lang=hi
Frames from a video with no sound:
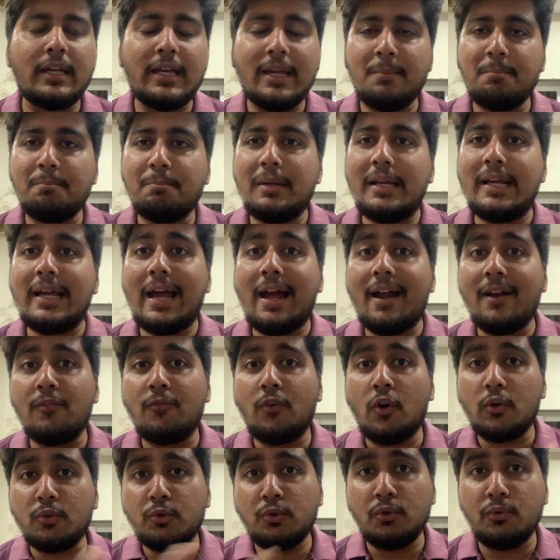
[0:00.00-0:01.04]
गेम प्ले एंड
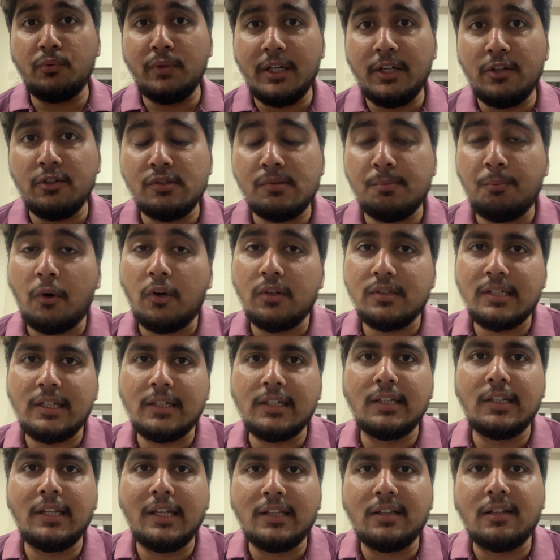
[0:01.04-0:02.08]
वॉक थ्रू वीडियोज़ बहुत
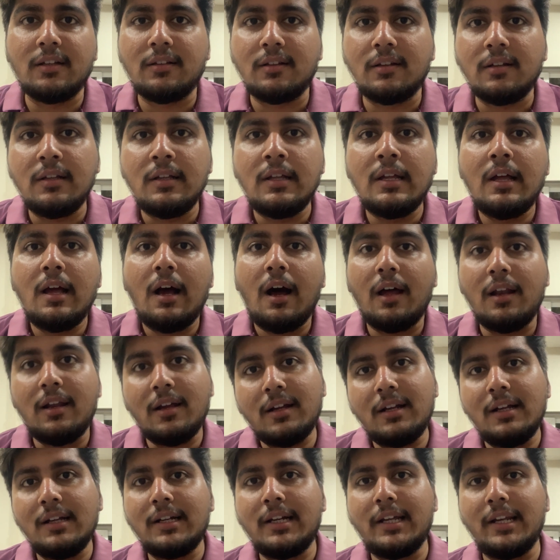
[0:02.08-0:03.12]
ज़्यादा देखता था अलग
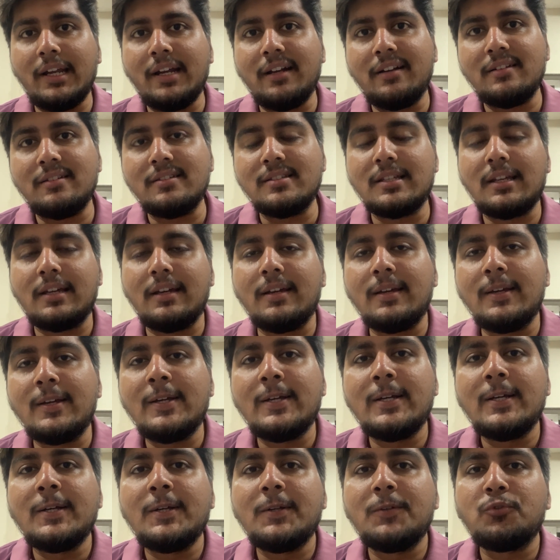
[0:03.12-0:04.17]
अलग क्रिएटर्स के
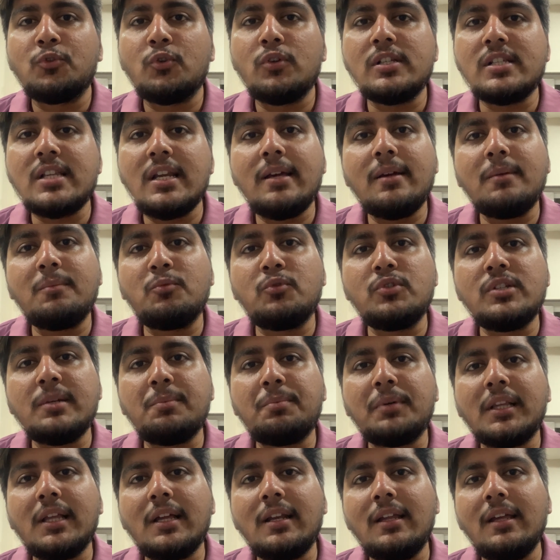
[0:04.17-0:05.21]
तो इसलिए मुझे
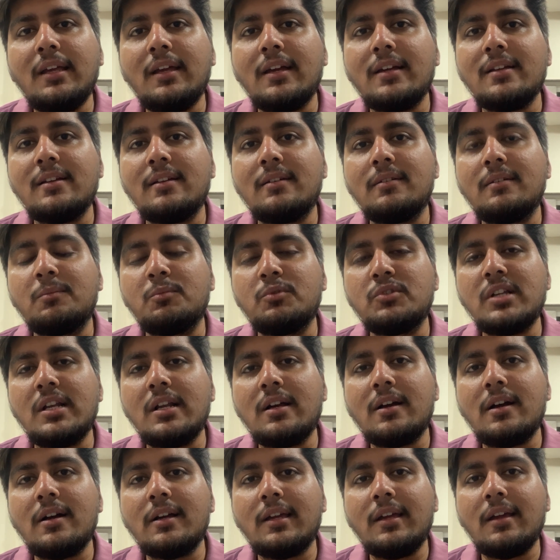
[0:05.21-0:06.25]
पता नहीं है मुझे
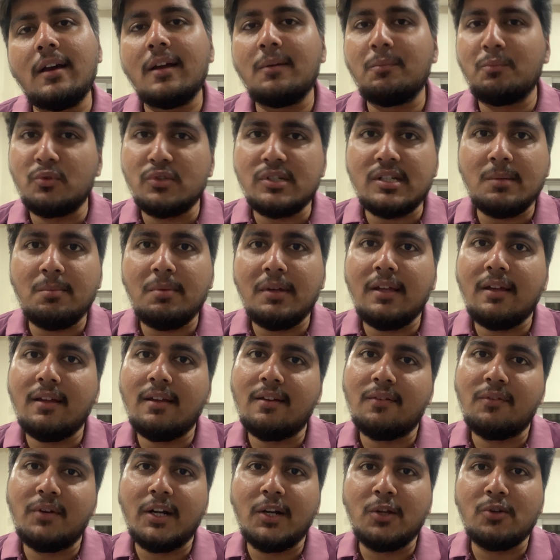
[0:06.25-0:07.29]
लगा कि यार मुझे भी
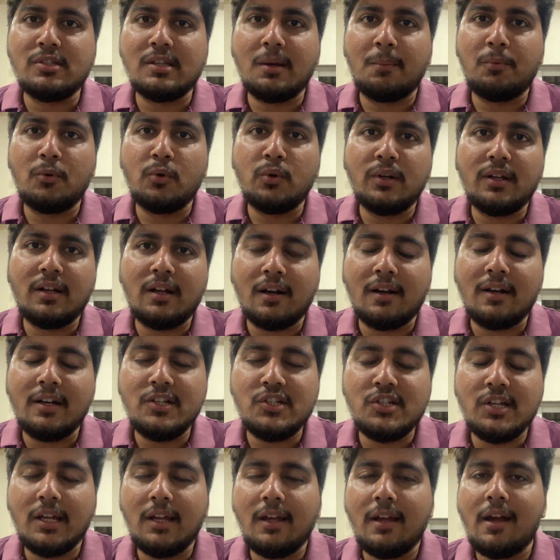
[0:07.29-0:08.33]
वीडियोस अपलोड करने
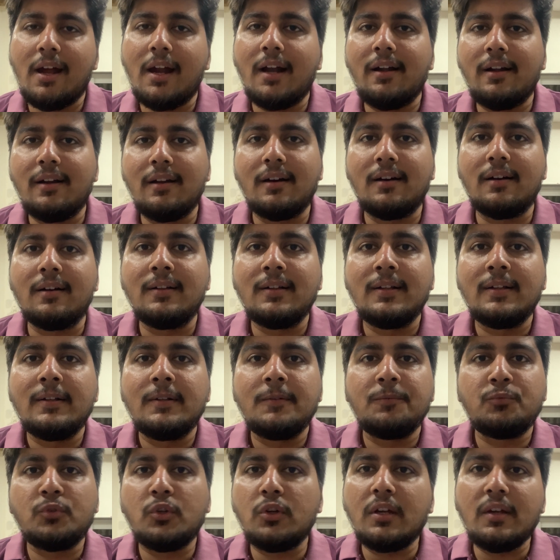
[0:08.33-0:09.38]
चाहिए एंड
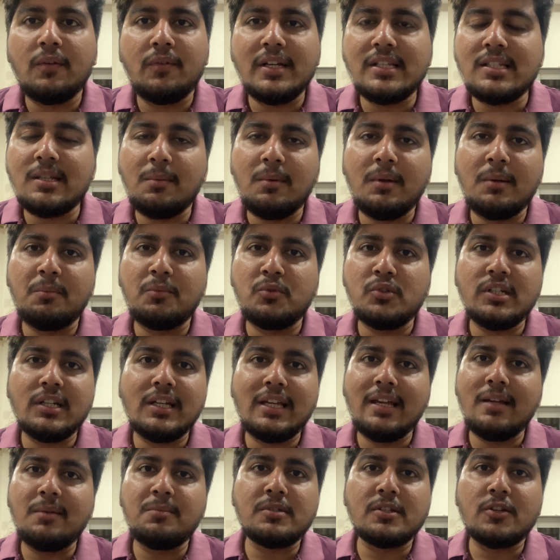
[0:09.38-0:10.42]
क्योंकि वैसे भी मुझे
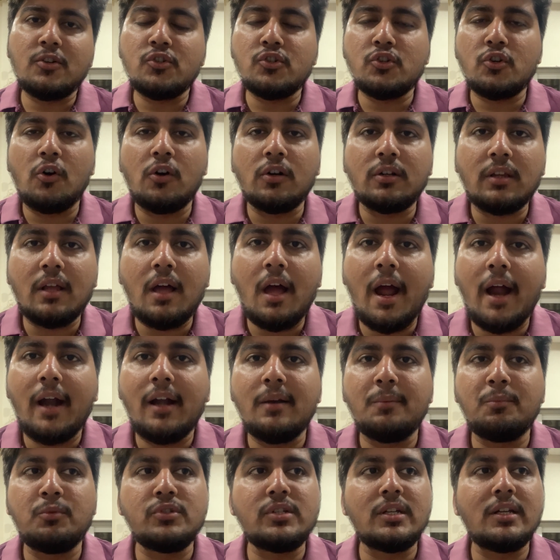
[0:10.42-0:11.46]
गेम्स का शौक़ था
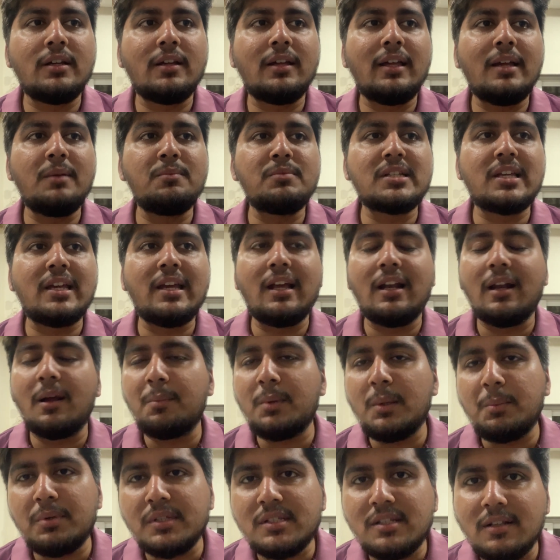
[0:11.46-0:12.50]
एंड मुझे गेम्स खेलना
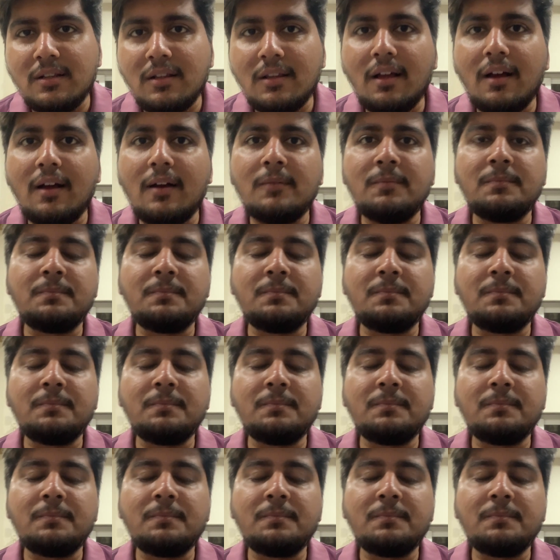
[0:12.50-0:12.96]
भी पसंद था